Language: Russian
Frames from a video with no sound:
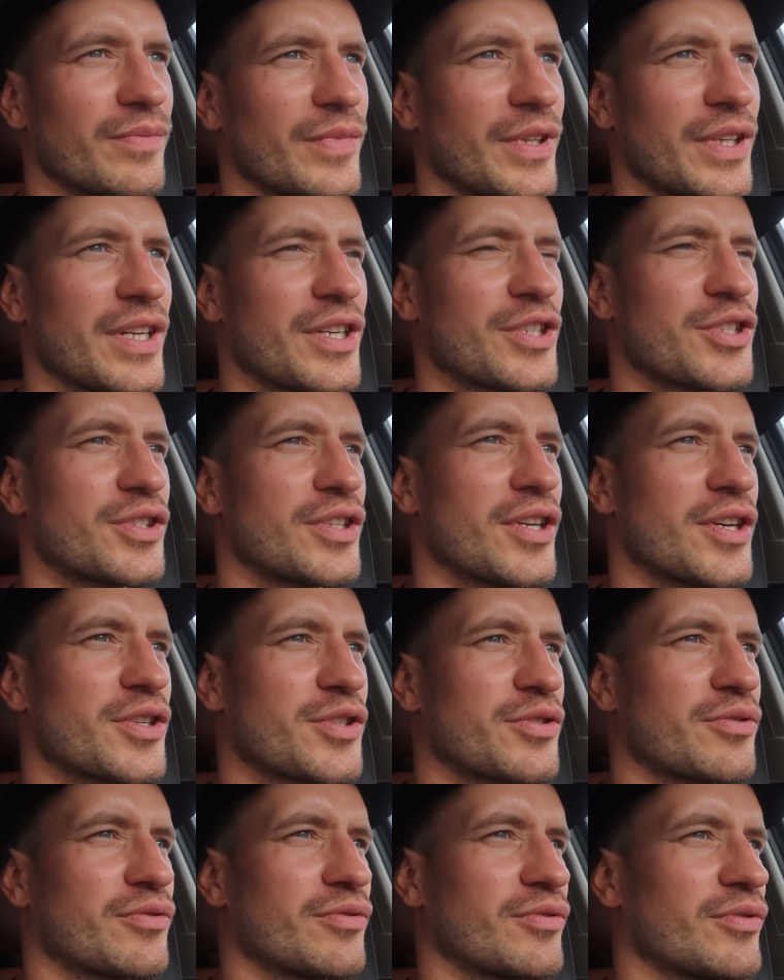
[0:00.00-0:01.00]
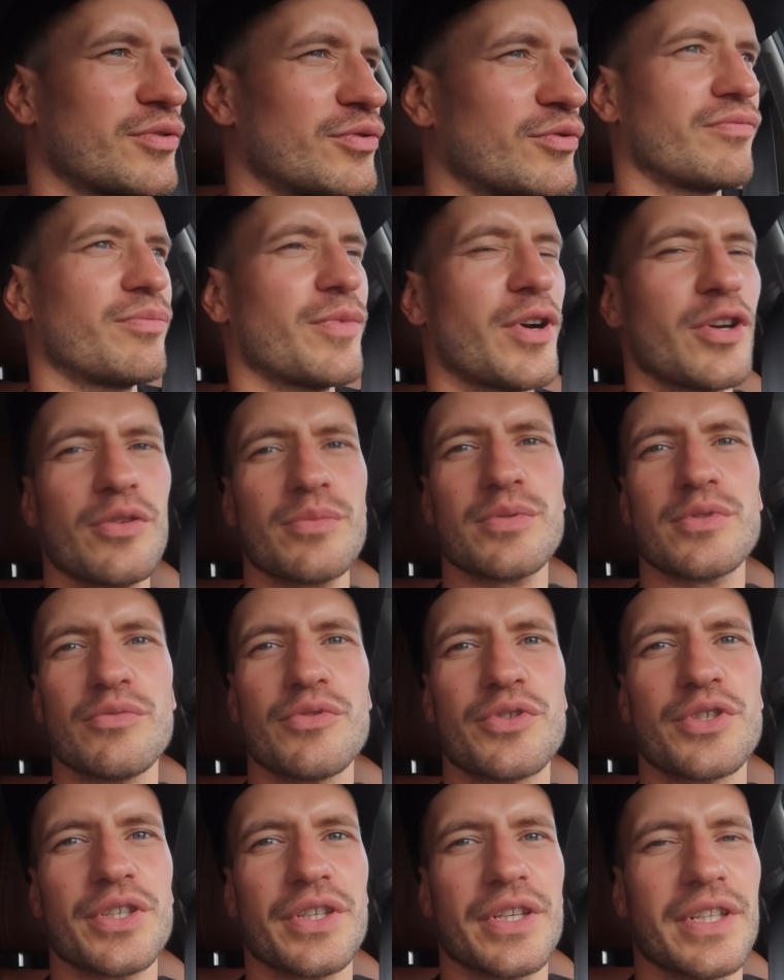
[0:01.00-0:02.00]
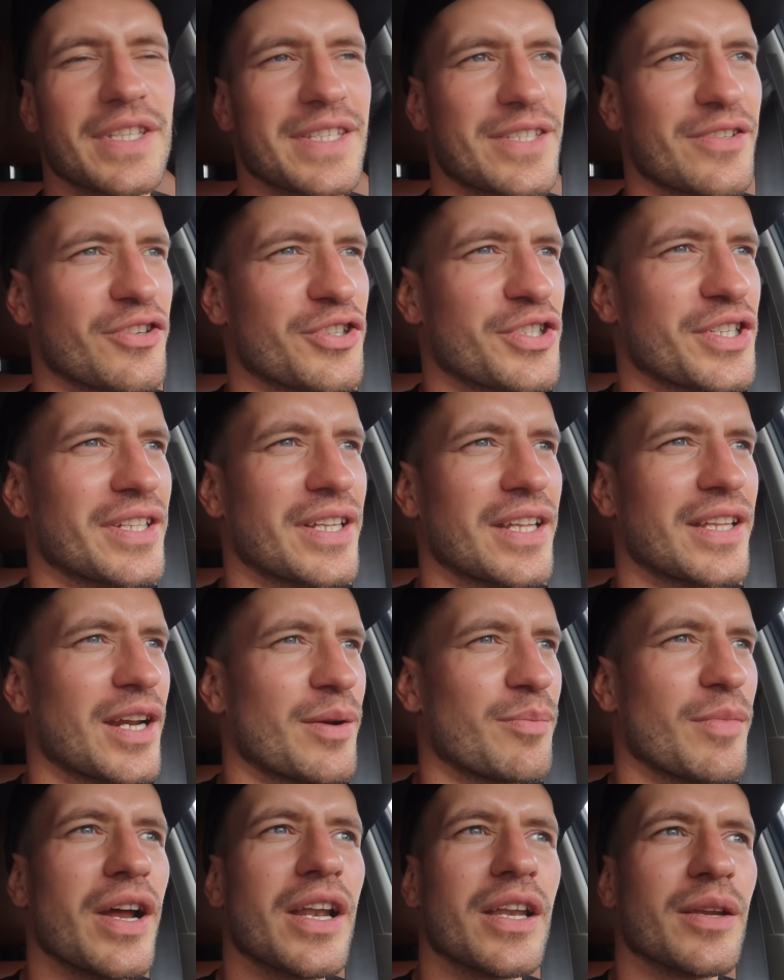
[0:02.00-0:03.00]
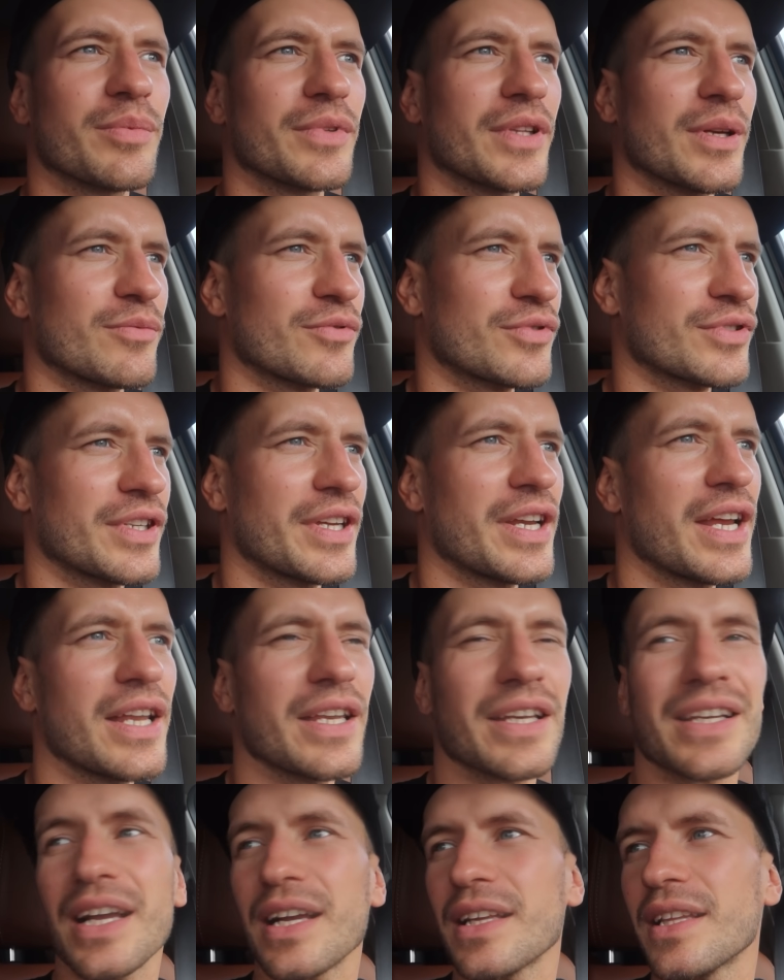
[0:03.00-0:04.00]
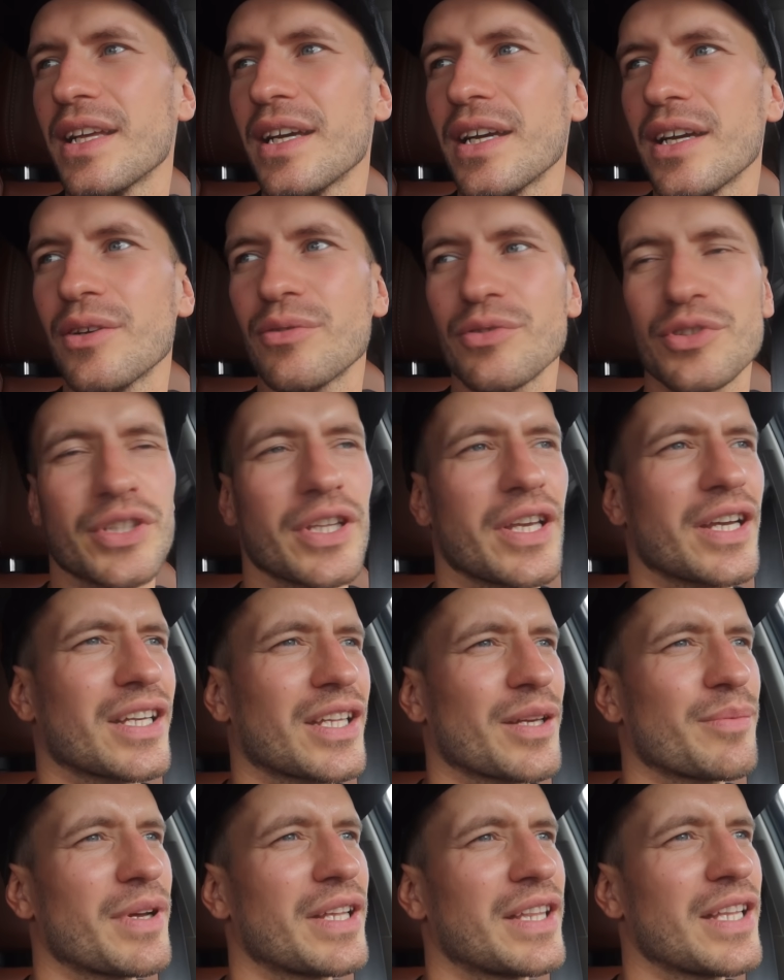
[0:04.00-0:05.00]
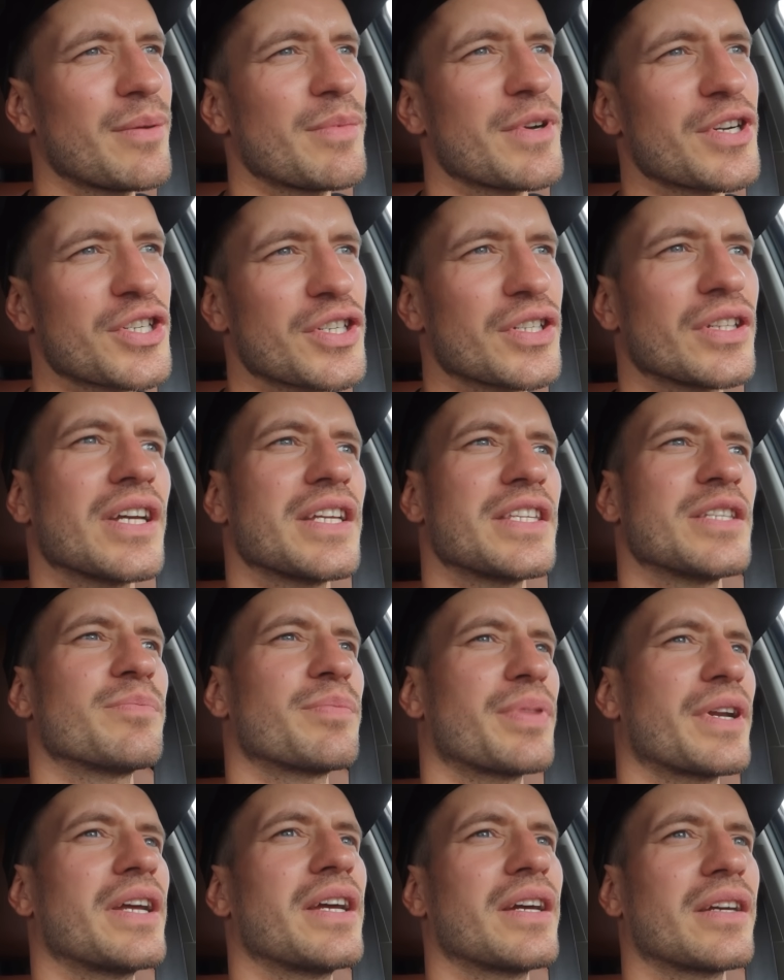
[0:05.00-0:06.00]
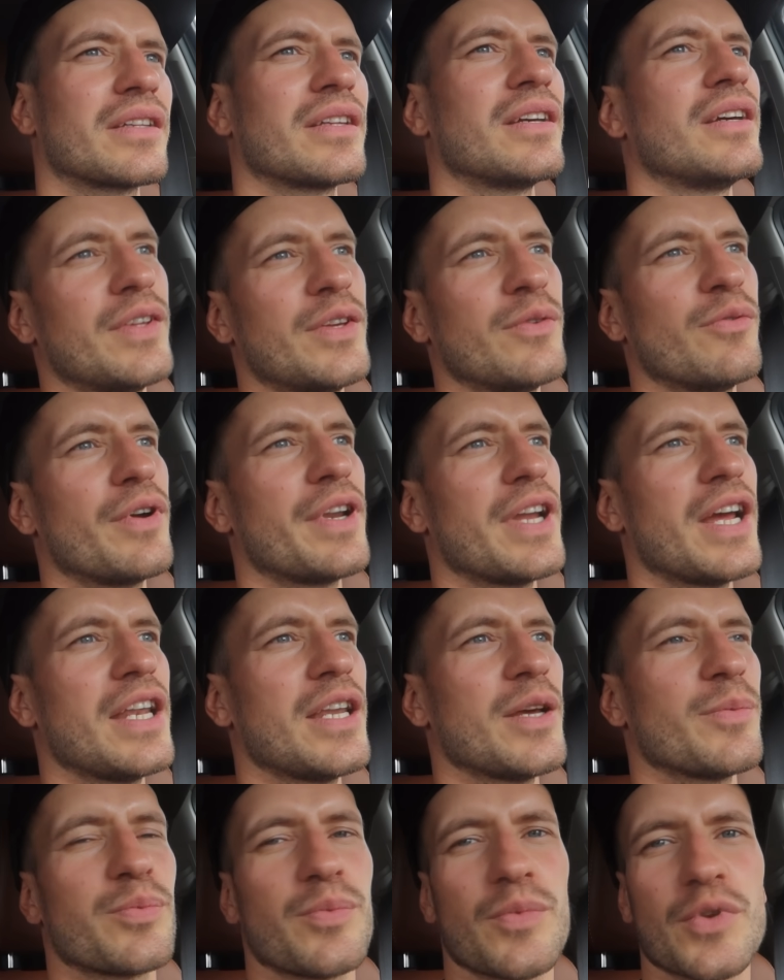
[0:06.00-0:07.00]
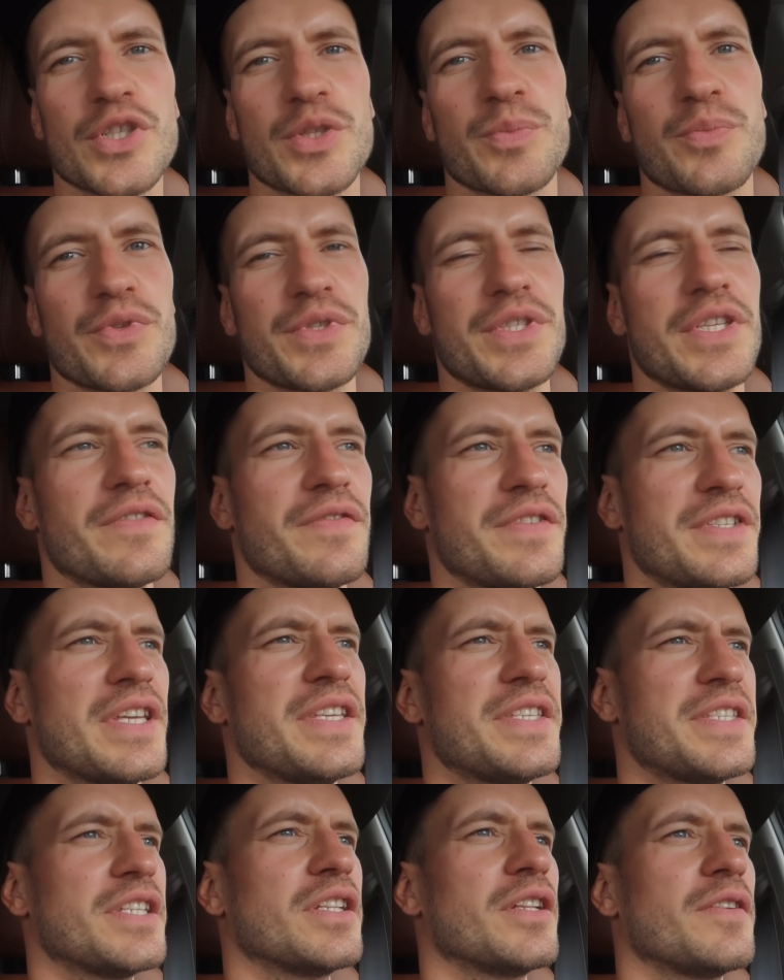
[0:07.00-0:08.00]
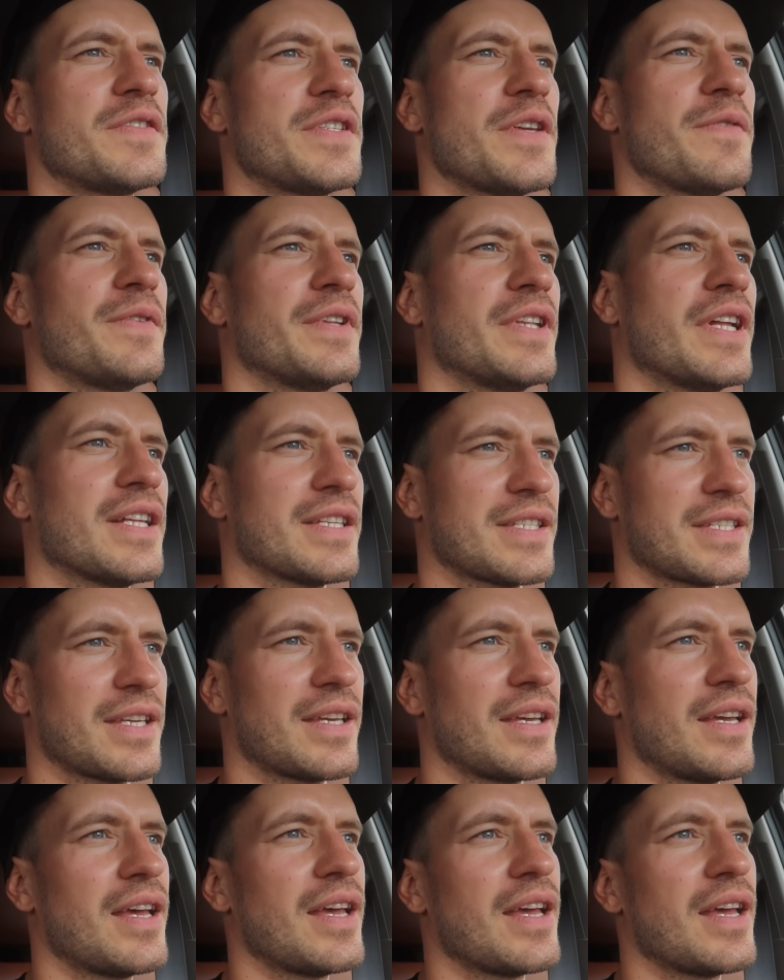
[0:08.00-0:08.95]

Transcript: И я считаю, что ну, в моем случае это совершенно нормально, потому что реально, когда у человека там одна машина, один проект, у него реально можно пустить все силы, все финансы.